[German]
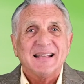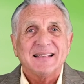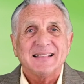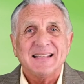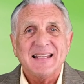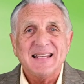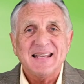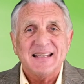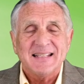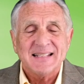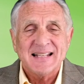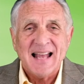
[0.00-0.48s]

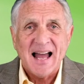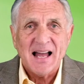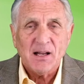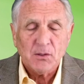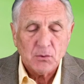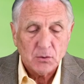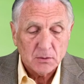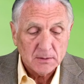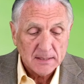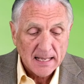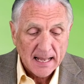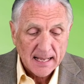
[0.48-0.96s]
Die nach
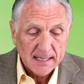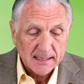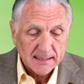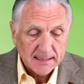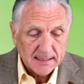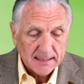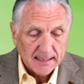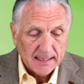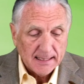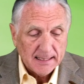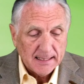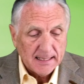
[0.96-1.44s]
und nach
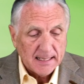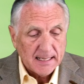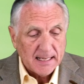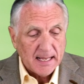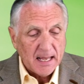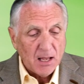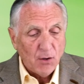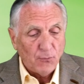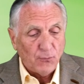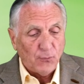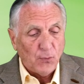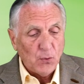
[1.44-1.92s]
äh,
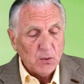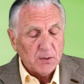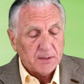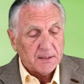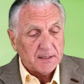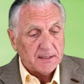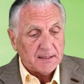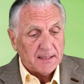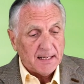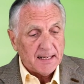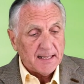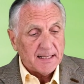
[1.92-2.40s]

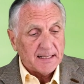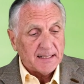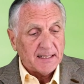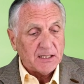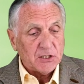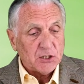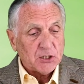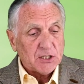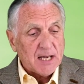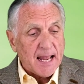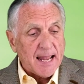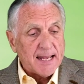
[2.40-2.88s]
erfolgte
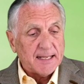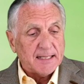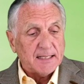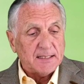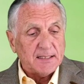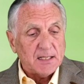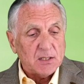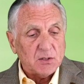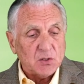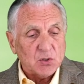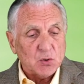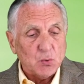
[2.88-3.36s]

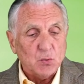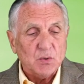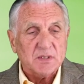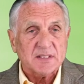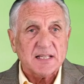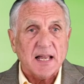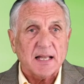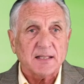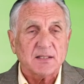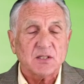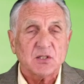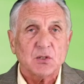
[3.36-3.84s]
gesteigerte
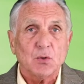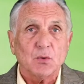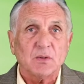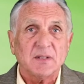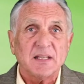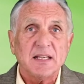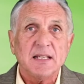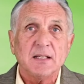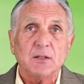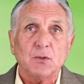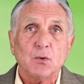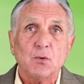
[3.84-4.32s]

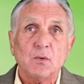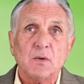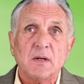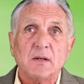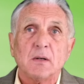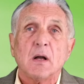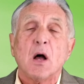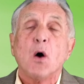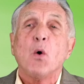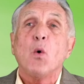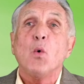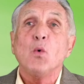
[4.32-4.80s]

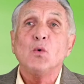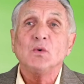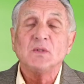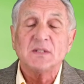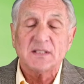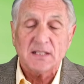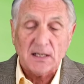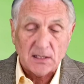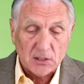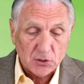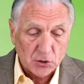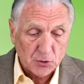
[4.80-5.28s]
Zusatzjodierung
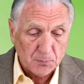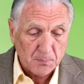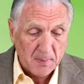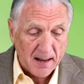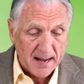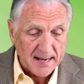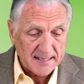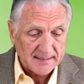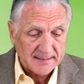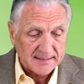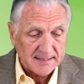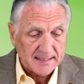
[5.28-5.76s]
unseres
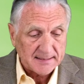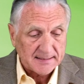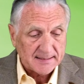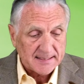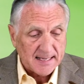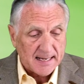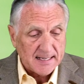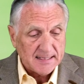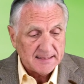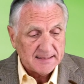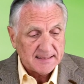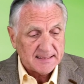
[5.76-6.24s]

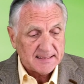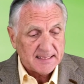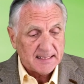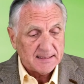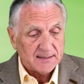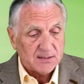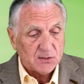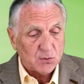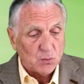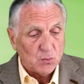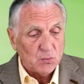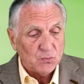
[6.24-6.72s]

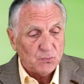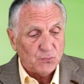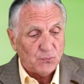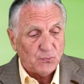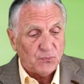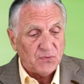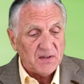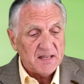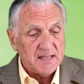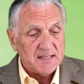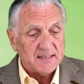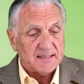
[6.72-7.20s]
Speisesalzes und
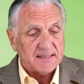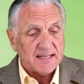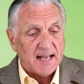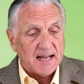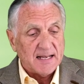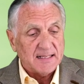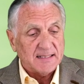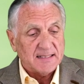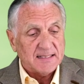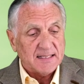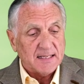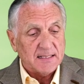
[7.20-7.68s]

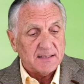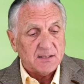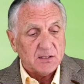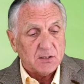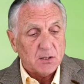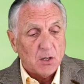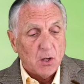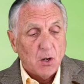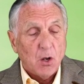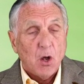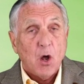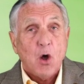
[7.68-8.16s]
Viehsalzes
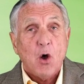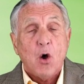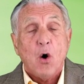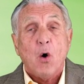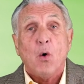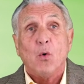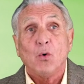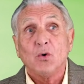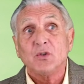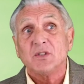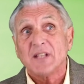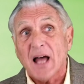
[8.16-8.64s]

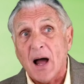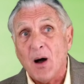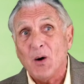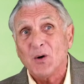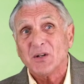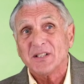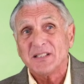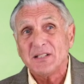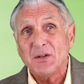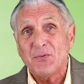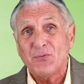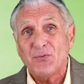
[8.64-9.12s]
und auch
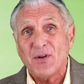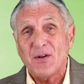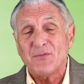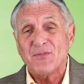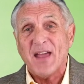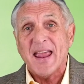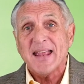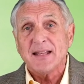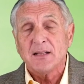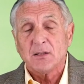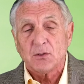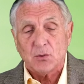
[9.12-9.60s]
die
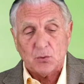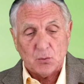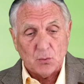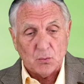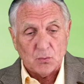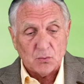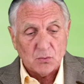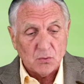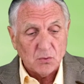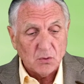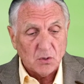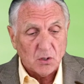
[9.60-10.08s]

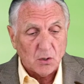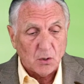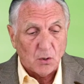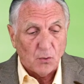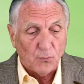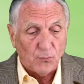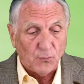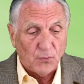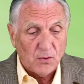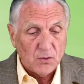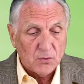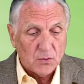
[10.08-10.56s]
Verwendung
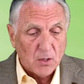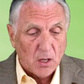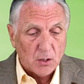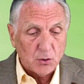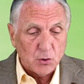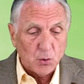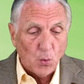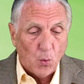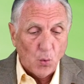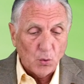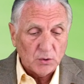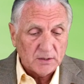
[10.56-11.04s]
von
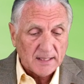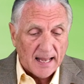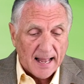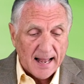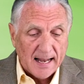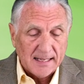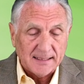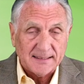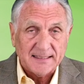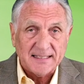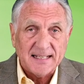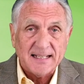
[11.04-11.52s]

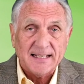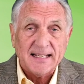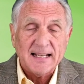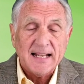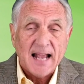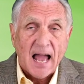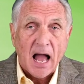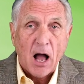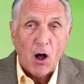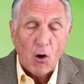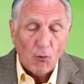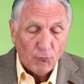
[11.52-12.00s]

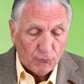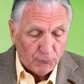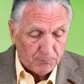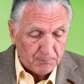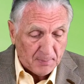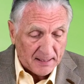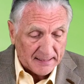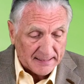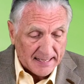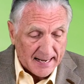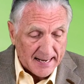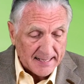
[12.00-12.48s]
jodhaltigen
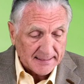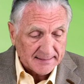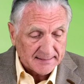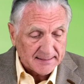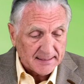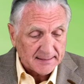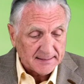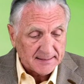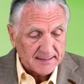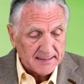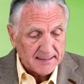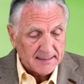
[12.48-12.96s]

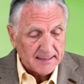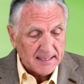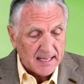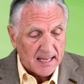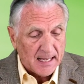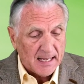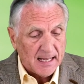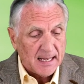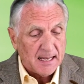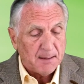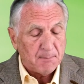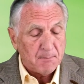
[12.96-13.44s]
aufbereiteten
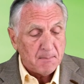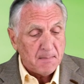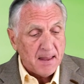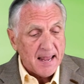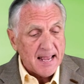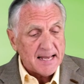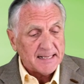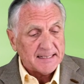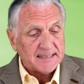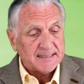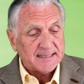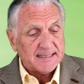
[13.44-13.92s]
äh,
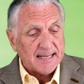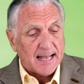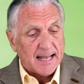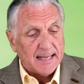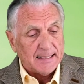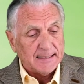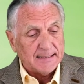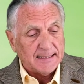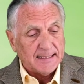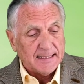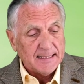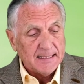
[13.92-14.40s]

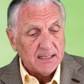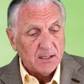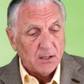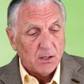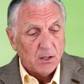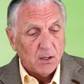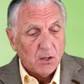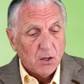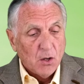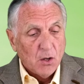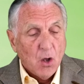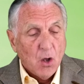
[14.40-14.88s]
Meeresalgen
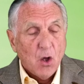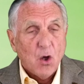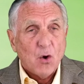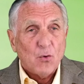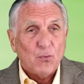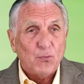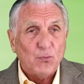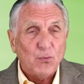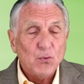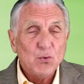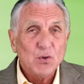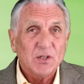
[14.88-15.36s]

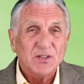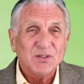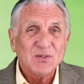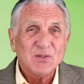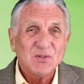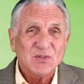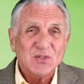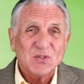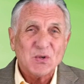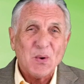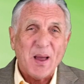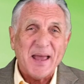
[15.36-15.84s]

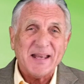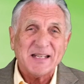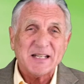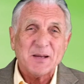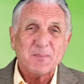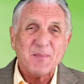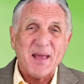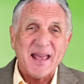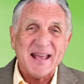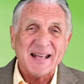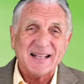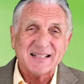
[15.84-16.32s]
führten zu
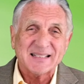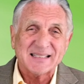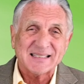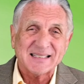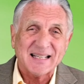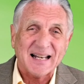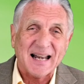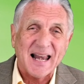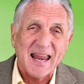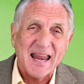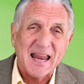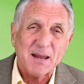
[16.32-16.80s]
einem
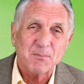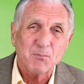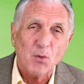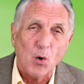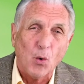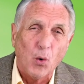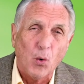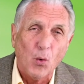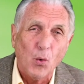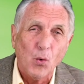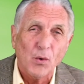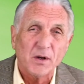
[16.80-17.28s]
extrem
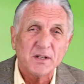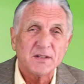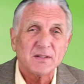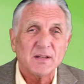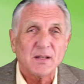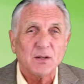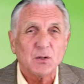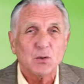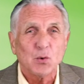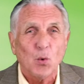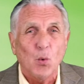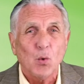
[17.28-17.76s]
hohen
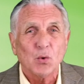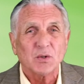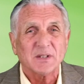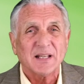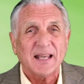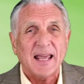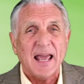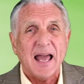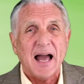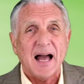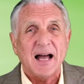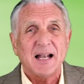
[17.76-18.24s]

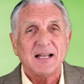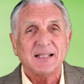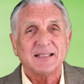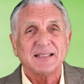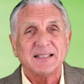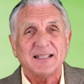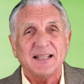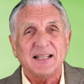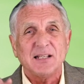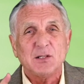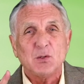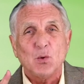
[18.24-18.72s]
Jodgehalt
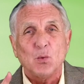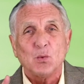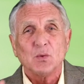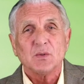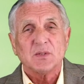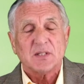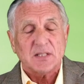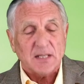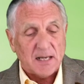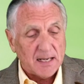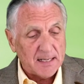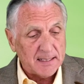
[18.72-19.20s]
in
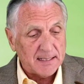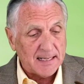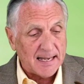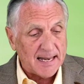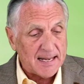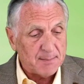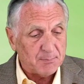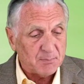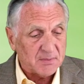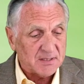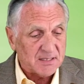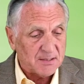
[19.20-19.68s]
unseren
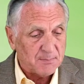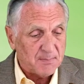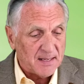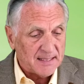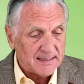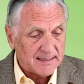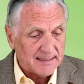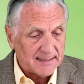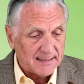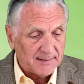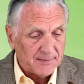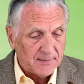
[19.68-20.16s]

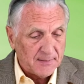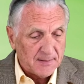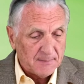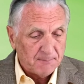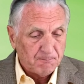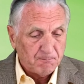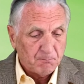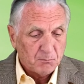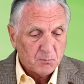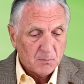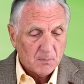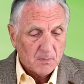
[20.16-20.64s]
Lebensmitteln.
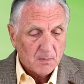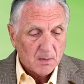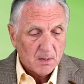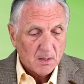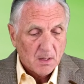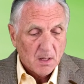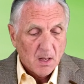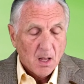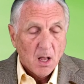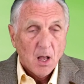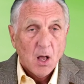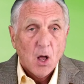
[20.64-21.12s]

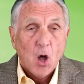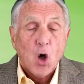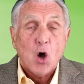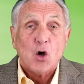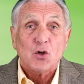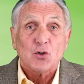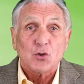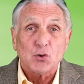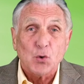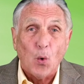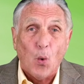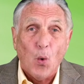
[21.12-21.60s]

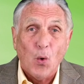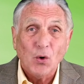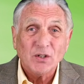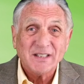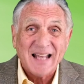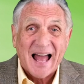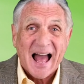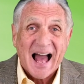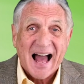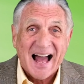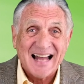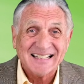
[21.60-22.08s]
Jod
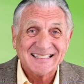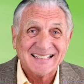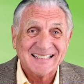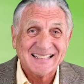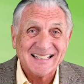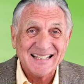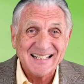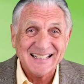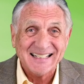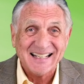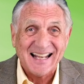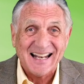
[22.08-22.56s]
hat
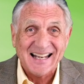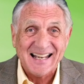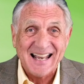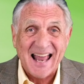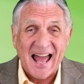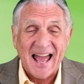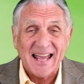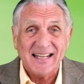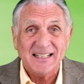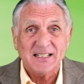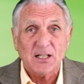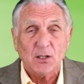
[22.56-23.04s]
sich
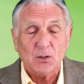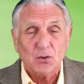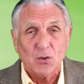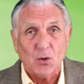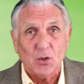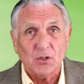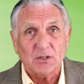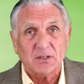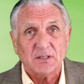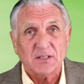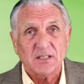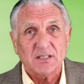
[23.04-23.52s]
leider
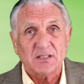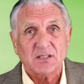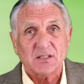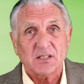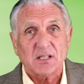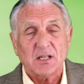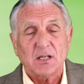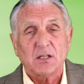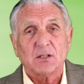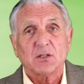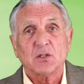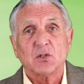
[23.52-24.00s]

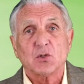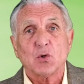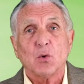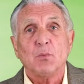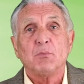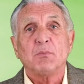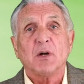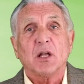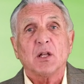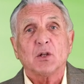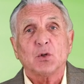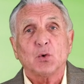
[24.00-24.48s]
Gottes
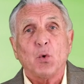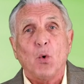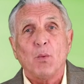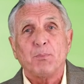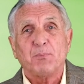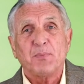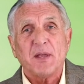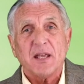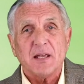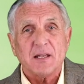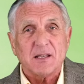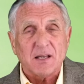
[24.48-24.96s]
zum
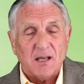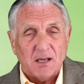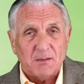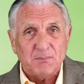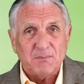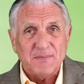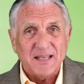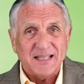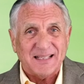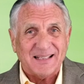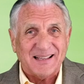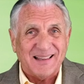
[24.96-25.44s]

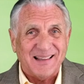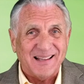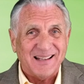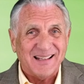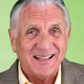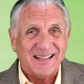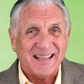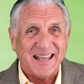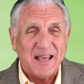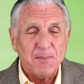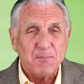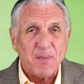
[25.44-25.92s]
Dopingmittel
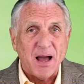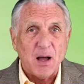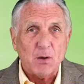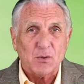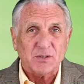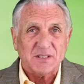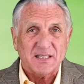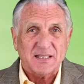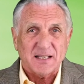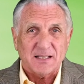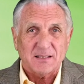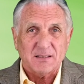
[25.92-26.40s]

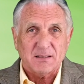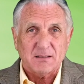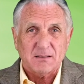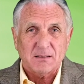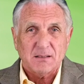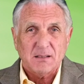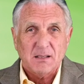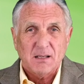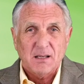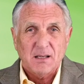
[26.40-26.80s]
gemausert.